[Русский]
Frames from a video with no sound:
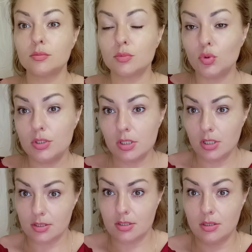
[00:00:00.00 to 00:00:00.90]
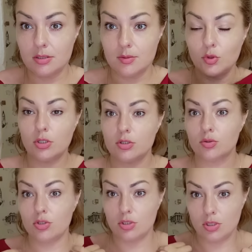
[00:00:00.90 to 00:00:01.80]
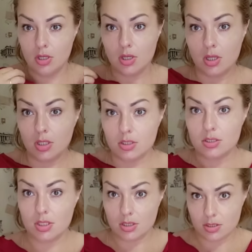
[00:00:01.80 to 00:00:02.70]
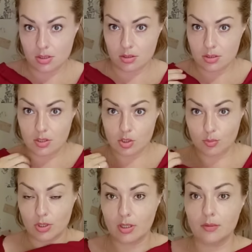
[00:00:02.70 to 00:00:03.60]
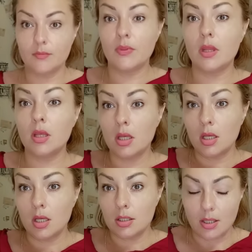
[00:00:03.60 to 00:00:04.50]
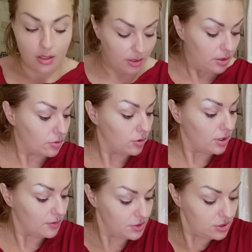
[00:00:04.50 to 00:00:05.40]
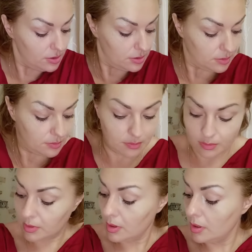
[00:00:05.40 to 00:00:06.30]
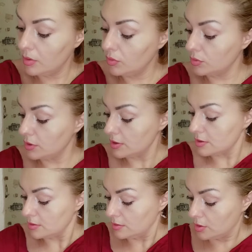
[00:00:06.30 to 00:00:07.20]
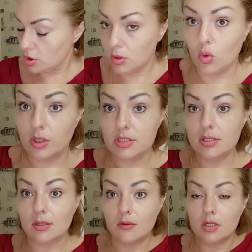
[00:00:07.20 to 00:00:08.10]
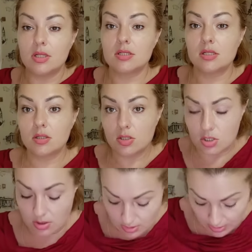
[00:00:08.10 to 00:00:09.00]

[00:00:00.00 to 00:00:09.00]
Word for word: Ну, интересно. Смотрится очень интересно, скажем так. Так, рукавчик. Он у нас даже локоть скрывает достаточно